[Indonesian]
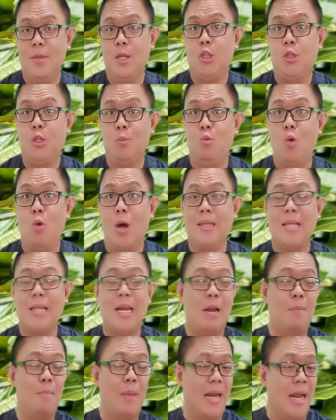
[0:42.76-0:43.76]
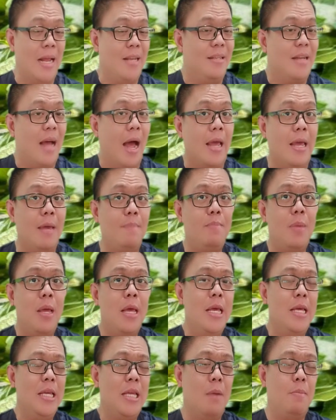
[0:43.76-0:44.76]
sebuah tanaman ajaib
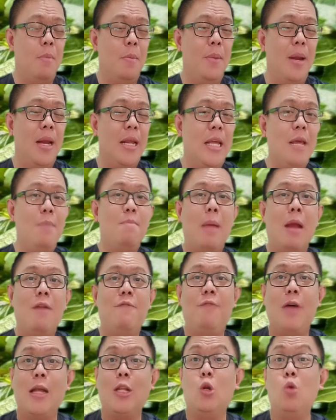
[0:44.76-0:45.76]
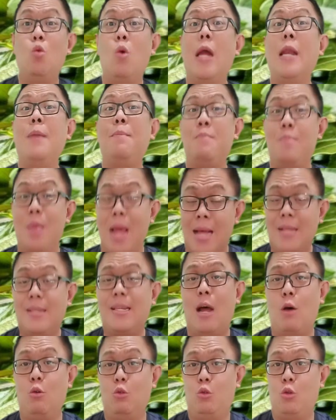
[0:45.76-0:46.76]
yang memiliki manfaat luar
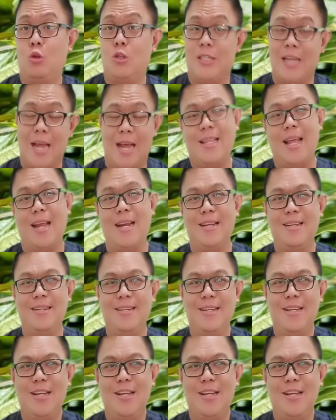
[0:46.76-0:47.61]
biasa untuk kesehatan.